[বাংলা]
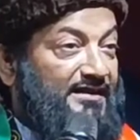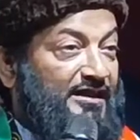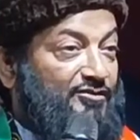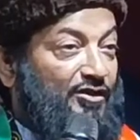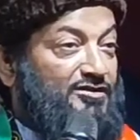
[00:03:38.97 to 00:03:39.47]

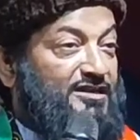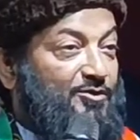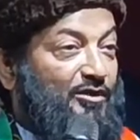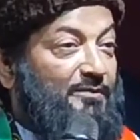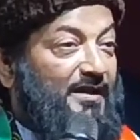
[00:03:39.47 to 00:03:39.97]
জান্নাতের
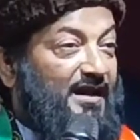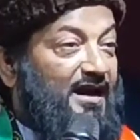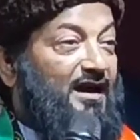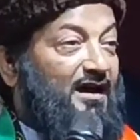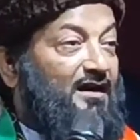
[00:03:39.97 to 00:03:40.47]
দরজা খুলবে
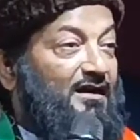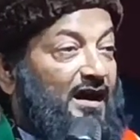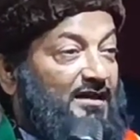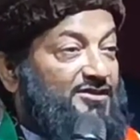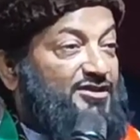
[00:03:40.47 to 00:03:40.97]
না
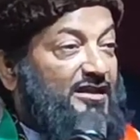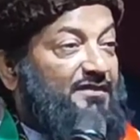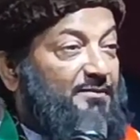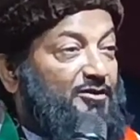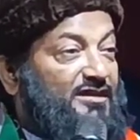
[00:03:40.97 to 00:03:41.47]
হাদিস
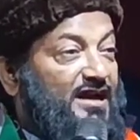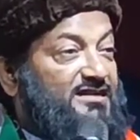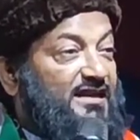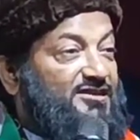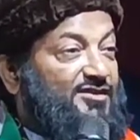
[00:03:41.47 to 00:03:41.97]
শরীফের মধ্যে
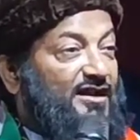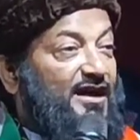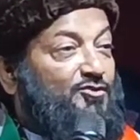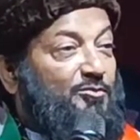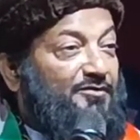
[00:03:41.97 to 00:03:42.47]
আছে
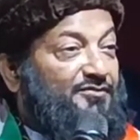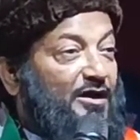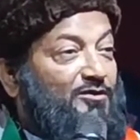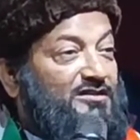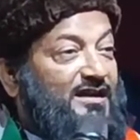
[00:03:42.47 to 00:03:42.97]
আসলা তুমি
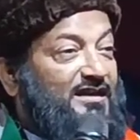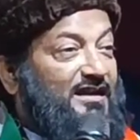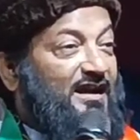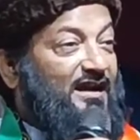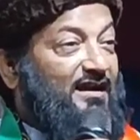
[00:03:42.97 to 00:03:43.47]
ইফতাহুল
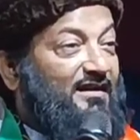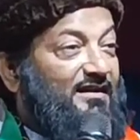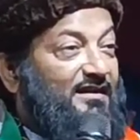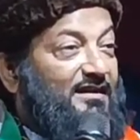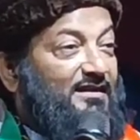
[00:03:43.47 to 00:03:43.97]
জান্না
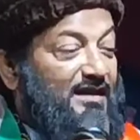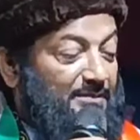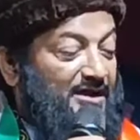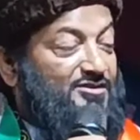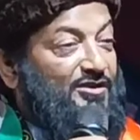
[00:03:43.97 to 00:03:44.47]

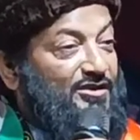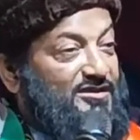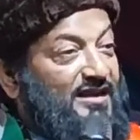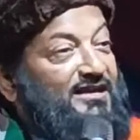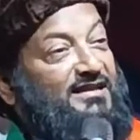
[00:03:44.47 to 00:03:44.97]
নামাজ
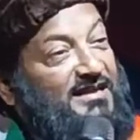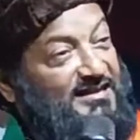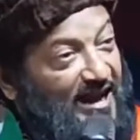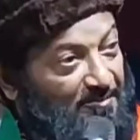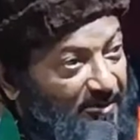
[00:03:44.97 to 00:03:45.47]
হলো
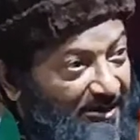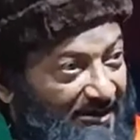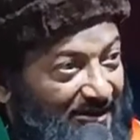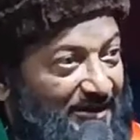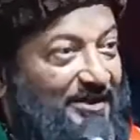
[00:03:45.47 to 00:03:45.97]
জান্নাতের
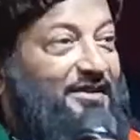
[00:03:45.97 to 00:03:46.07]
চাবি